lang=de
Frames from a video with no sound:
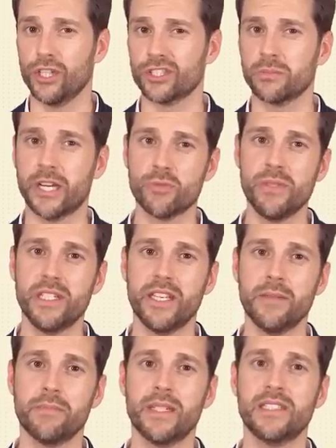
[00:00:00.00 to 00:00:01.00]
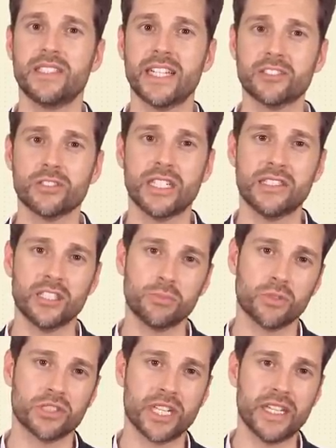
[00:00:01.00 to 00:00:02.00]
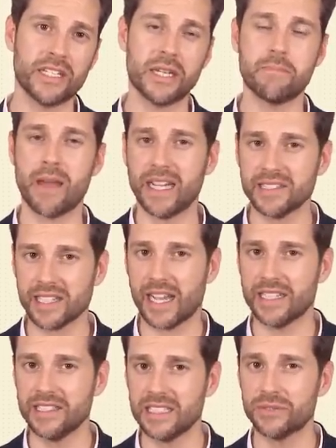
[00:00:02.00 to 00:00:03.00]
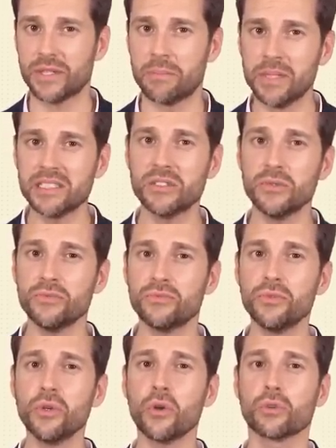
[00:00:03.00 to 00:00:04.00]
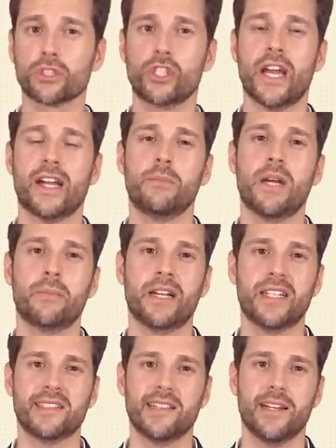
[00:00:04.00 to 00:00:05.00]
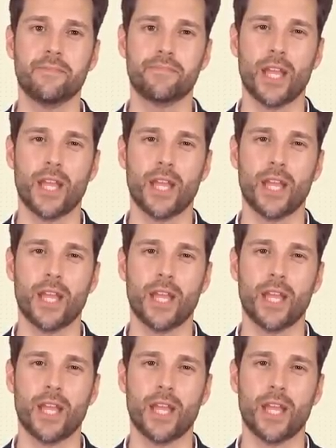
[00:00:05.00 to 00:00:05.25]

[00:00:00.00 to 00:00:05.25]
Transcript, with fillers: Zum Beispiel geben 66 Prozent im März an, sie vermissen Führungsstärke beim Kanzler.